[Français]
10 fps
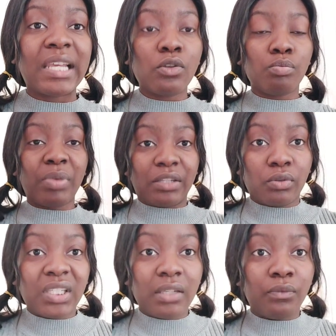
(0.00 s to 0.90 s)
Il y a une
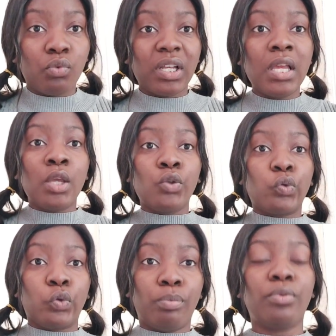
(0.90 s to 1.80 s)
personne qui doit
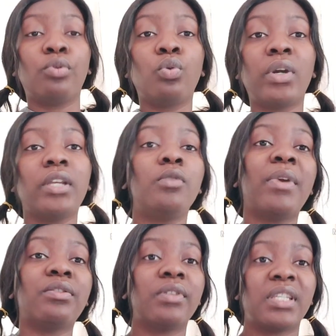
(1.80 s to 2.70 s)
s'occuper de toi. Il une
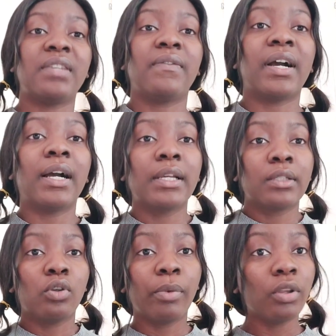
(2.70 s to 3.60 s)
personne qui va
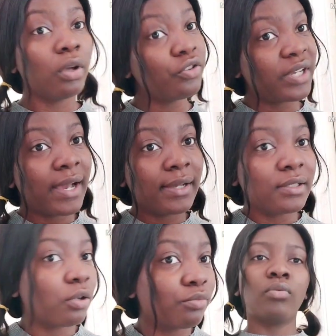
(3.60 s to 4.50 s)
te prendre en
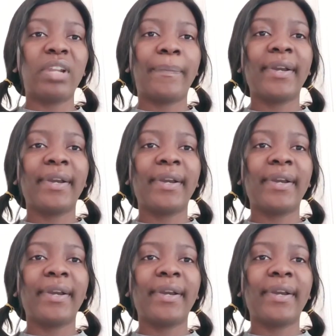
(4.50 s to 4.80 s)
charge. Donc, la